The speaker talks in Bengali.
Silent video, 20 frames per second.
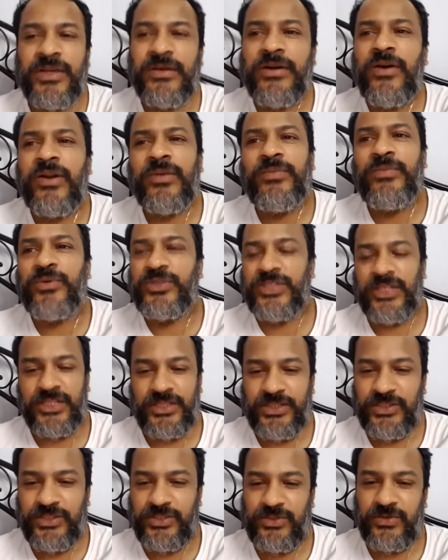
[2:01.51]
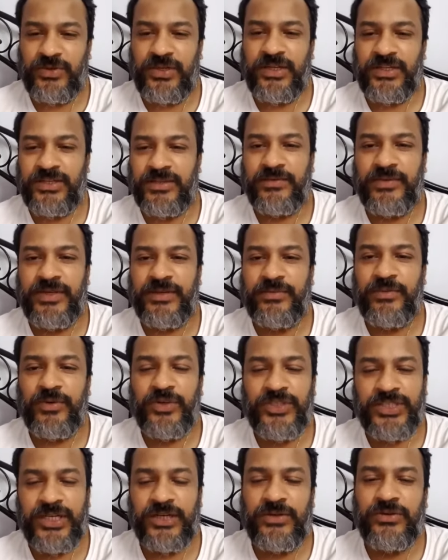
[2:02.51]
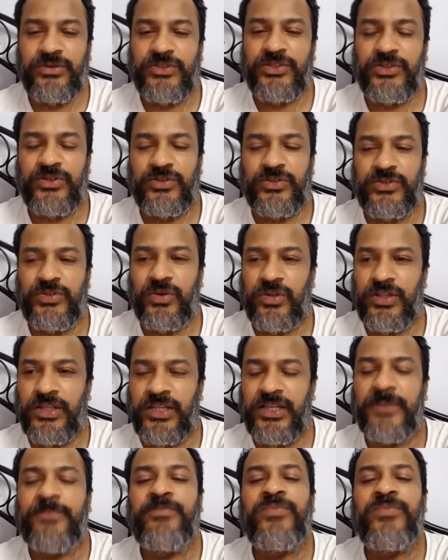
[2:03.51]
ঘরে পোছা দিচ্ছিল আর কি মানে পরিষ্কার করছিল জল দিয়ে